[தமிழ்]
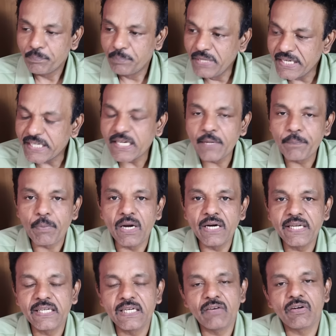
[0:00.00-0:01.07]
பி கே
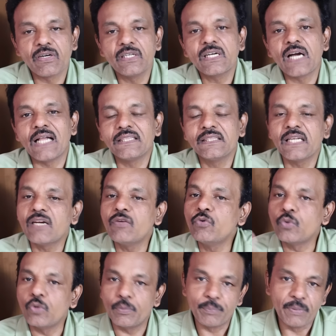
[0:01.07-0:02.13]
பாண்டியன் அவர்களுக்கு அந்த
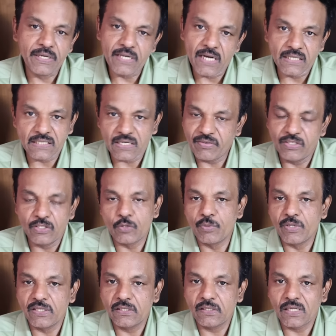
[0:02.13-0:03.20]
அளவுக்கு ஒரு பெரிய ஆதரவே இருக்க
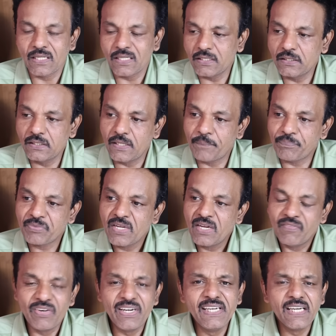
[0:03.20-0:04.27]
முடியுது அதாவது
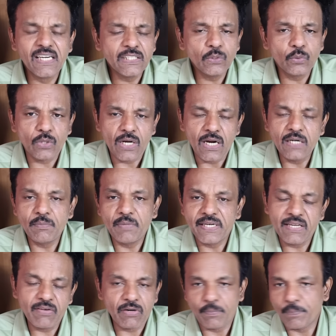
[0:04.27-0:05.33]
வெளியிலேருந்து ஒரு ஆள்
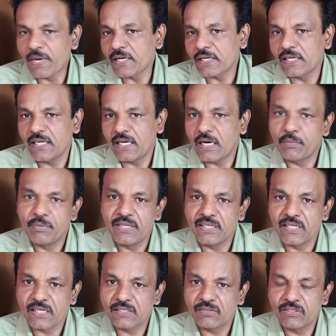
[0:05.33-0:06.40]
மாதிரி அவரை பார்க்கல
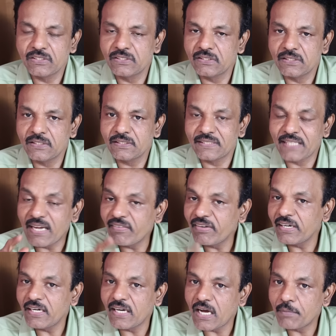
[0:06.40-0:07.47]
அப்படிங்கிறது வந்து
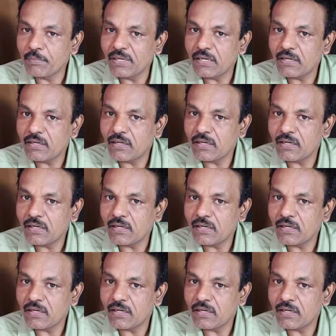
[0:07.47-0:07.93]
தேவையில்லாமல்